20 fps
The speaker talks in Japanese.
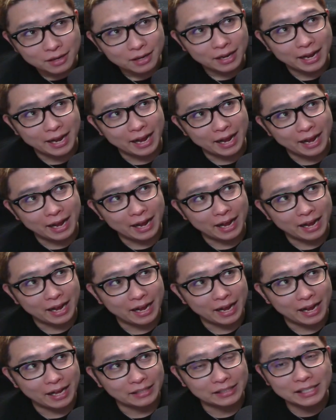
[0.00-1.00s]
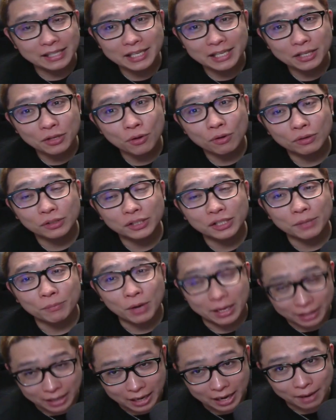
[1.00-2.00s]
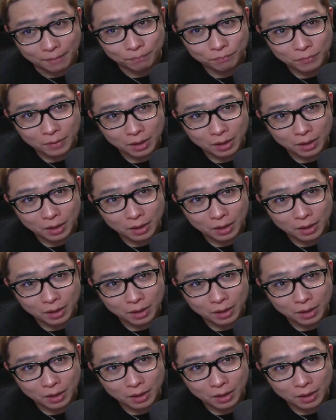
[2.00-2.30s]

えー、新規登録してもらったら、